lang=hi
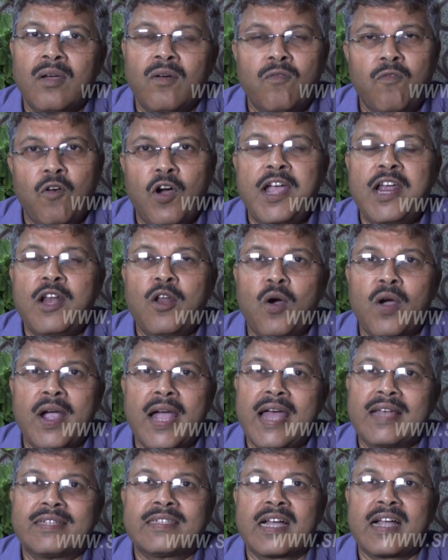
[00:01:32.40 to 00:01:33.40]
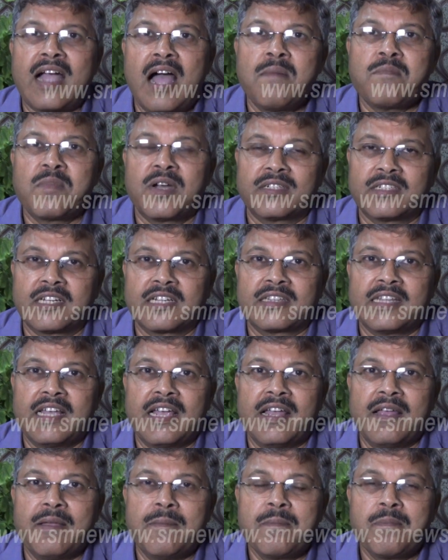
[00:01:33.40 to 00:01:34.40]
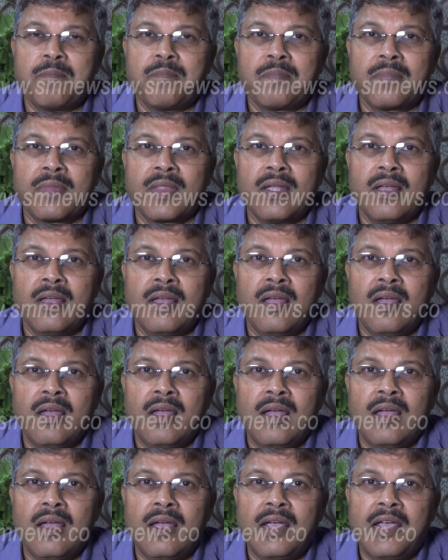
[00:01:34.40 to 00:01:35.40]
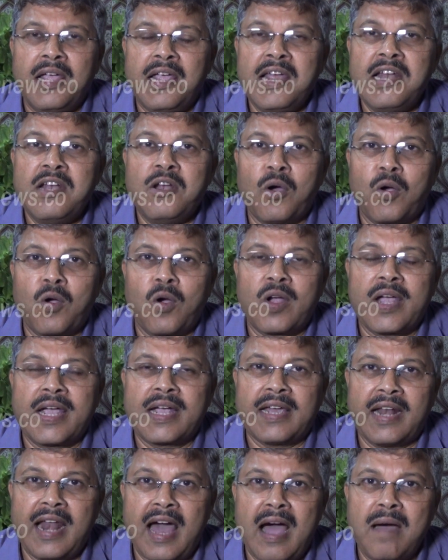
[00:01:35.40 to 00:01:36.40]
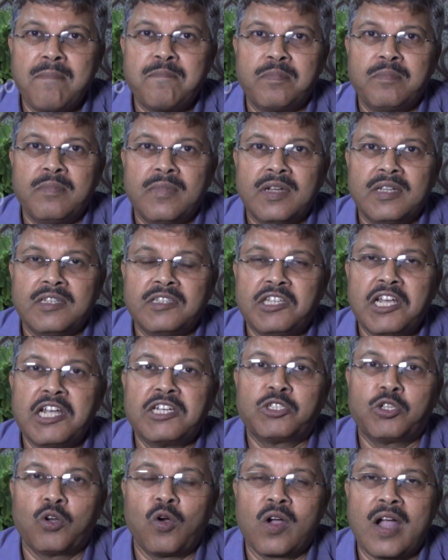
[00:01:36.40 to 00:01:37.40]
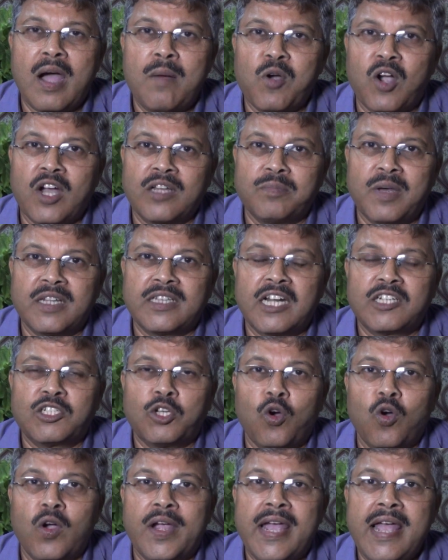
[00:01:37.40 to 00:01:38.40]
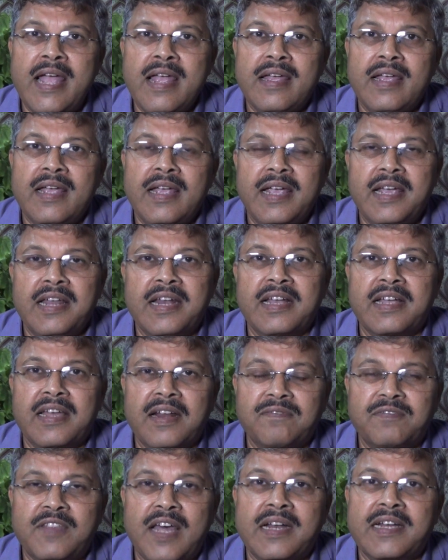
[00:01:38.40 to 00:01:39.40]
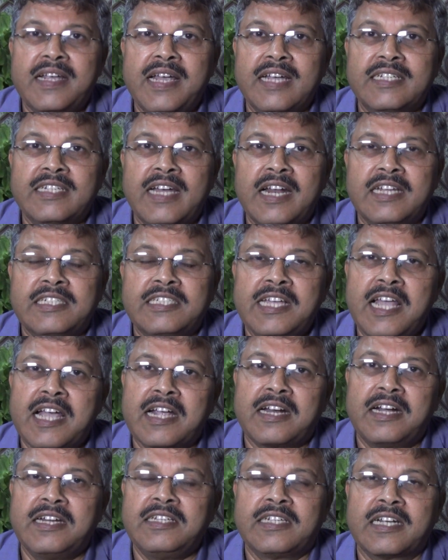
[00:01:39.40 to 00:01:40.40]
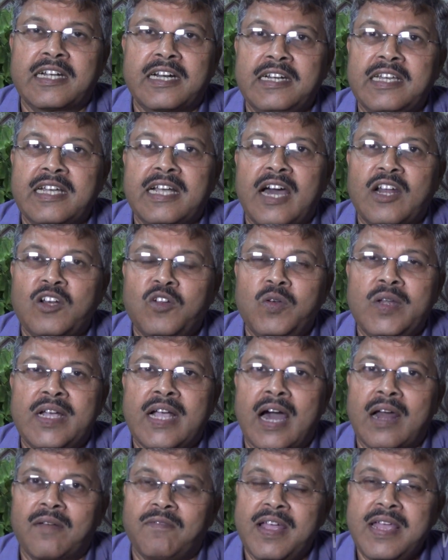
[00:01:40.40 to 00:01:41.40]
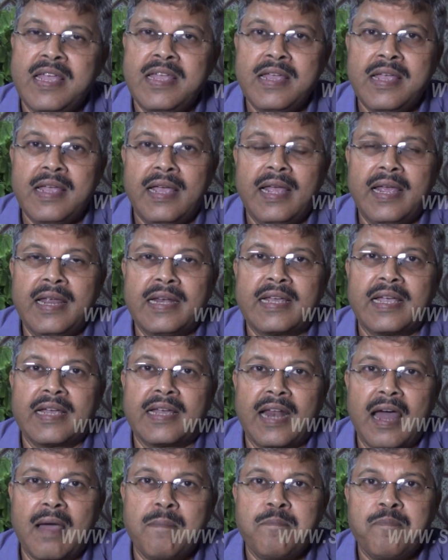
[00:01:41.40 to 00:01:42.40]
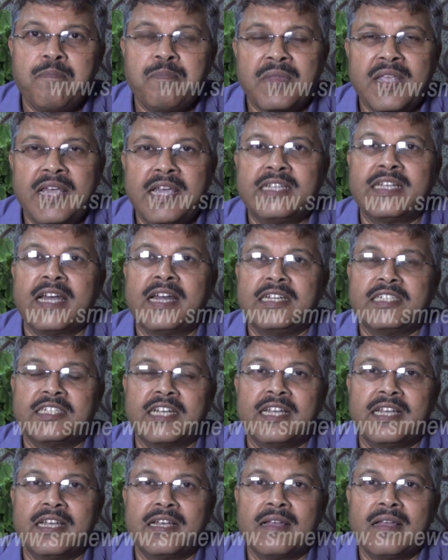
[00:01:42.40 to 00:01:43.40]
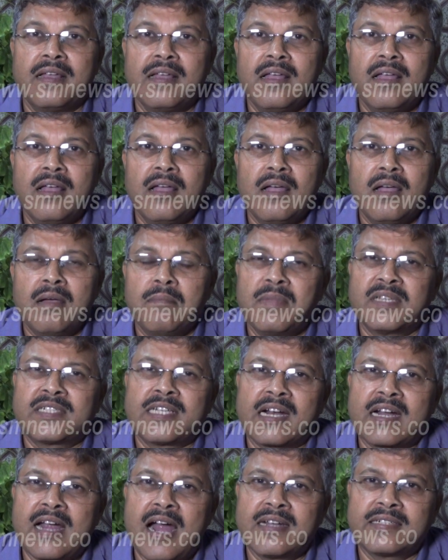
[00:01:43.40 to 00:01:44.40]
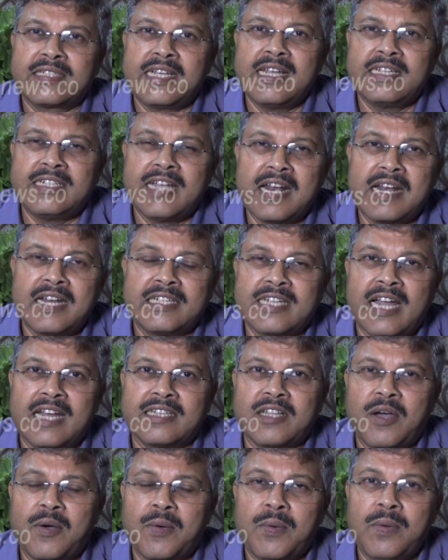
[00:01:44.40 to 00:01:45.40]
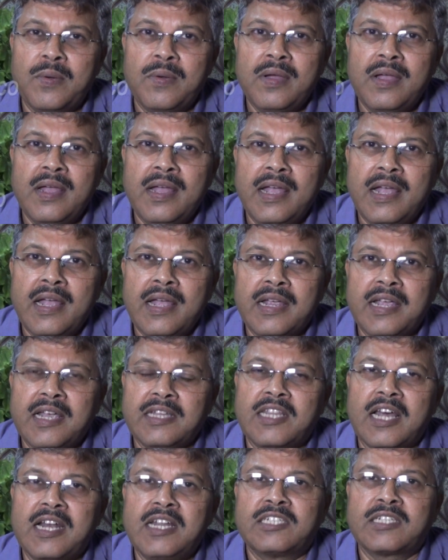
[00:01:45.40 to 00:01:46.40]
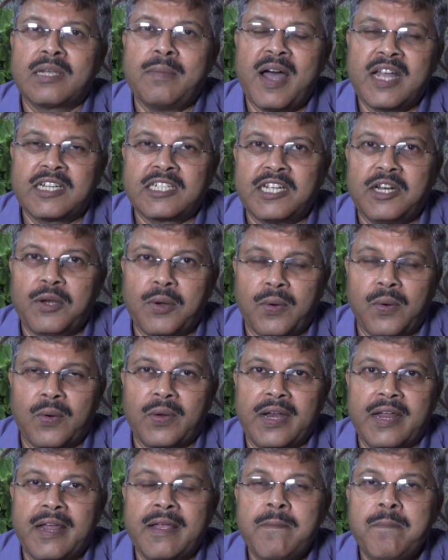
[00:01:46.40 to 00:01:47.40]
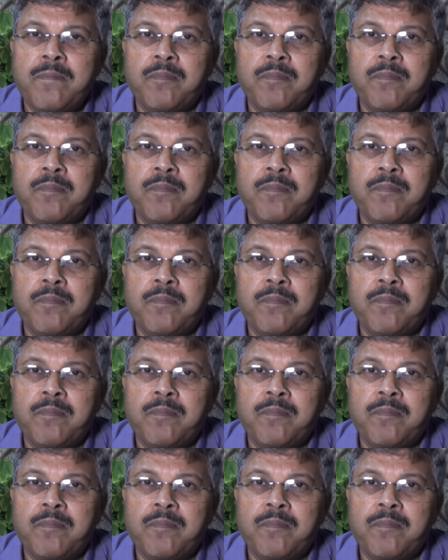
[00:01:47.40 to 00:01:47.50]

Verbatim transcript: वही लोग ऐसा काम कर सकते हैं इन लोगों के खिलाफ देशद्रोह का मुकदमा दर्ज होकर इन्हें गिरफ्तार किया जाना चाहिए कड़ी से कड़ी कानूनी कार्रवाई इनके खिलाफ की जानी चाहिए मैं सरकार से ये जानना चाहता हूँ कि दलित समाज के लोगों ने